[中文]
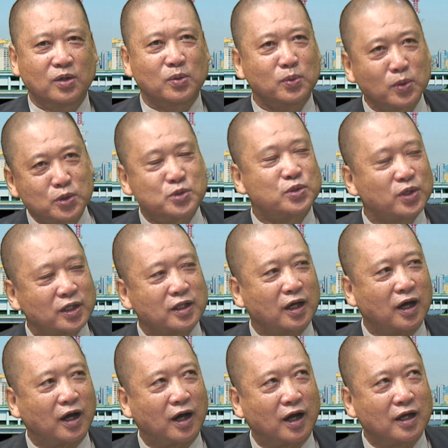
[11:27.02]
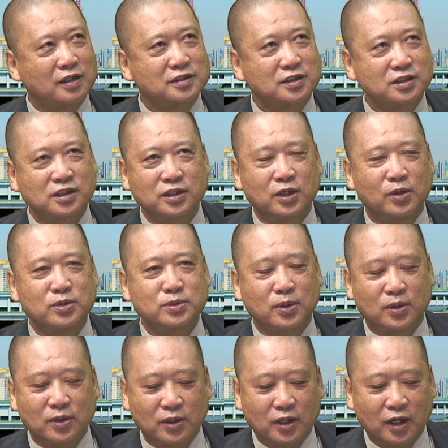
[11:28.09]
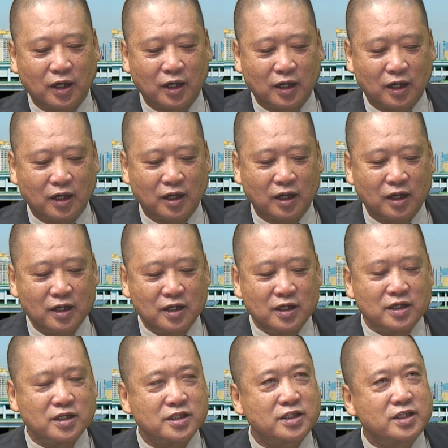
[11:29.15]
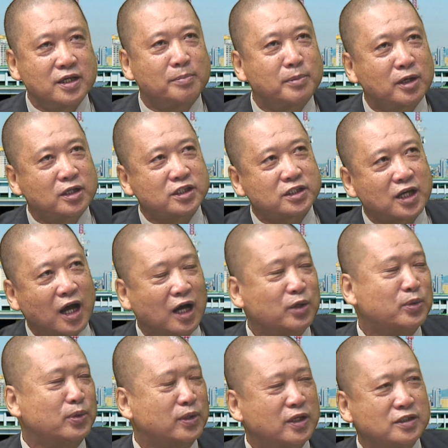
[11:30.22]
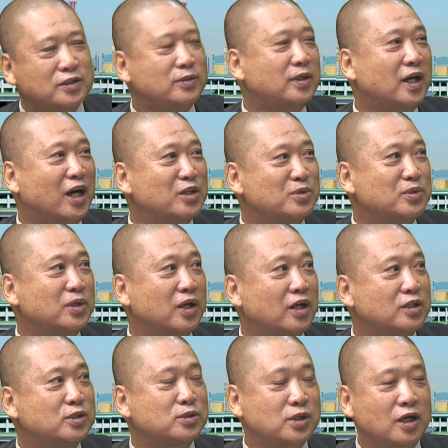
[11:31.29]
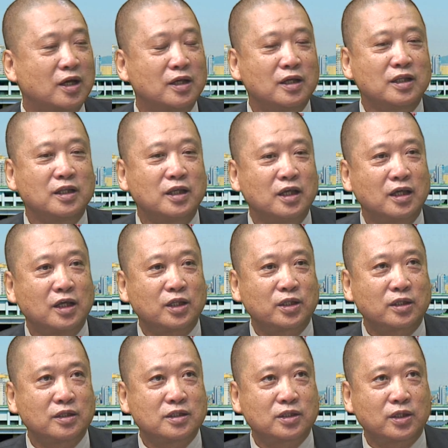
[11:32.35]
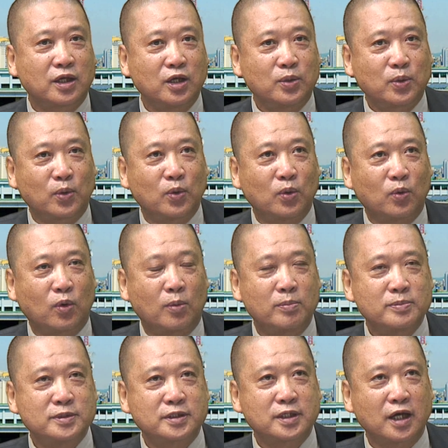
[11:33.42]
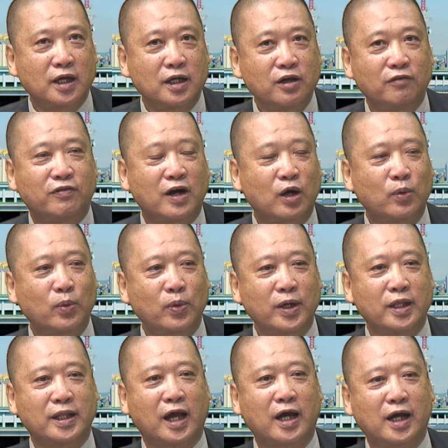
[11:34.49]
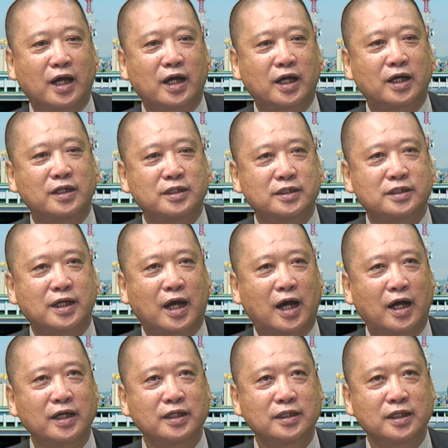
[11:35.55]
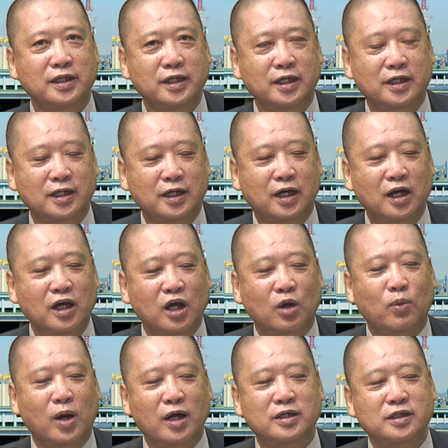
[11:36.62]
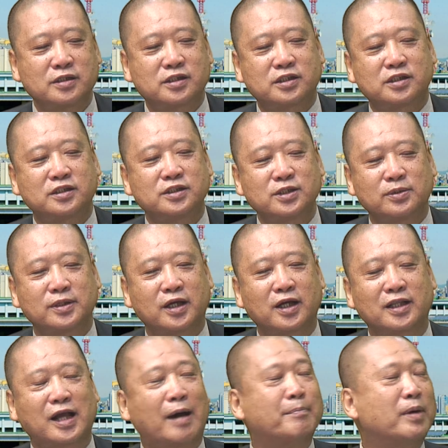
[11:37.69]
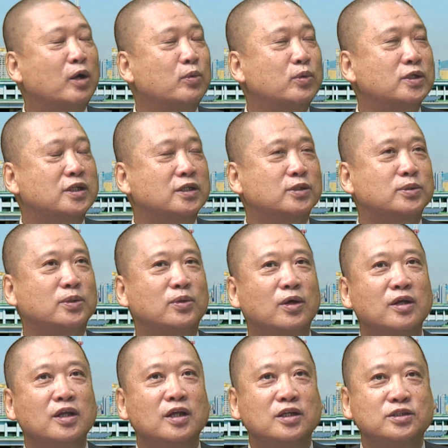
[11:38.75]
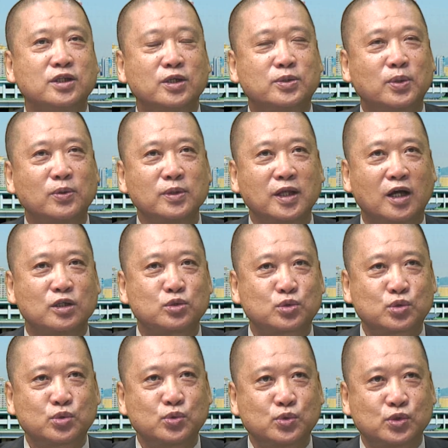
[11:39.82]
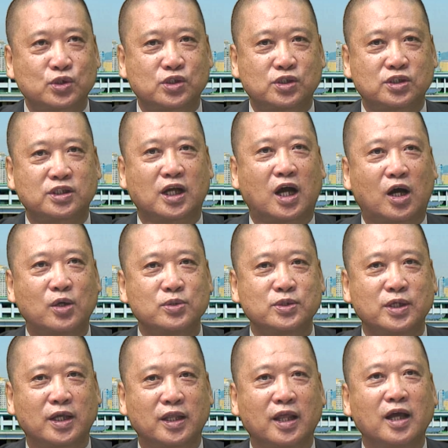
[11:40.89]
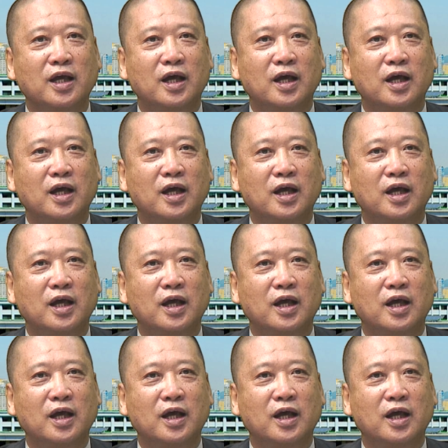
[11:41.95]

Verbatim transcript: 我觉得这是有一种卸磨杀驴的这种感觉，就是你推动我们在六方会谈很长的一个旷日持久的一个谈判过程中，最终呢促使朝鲜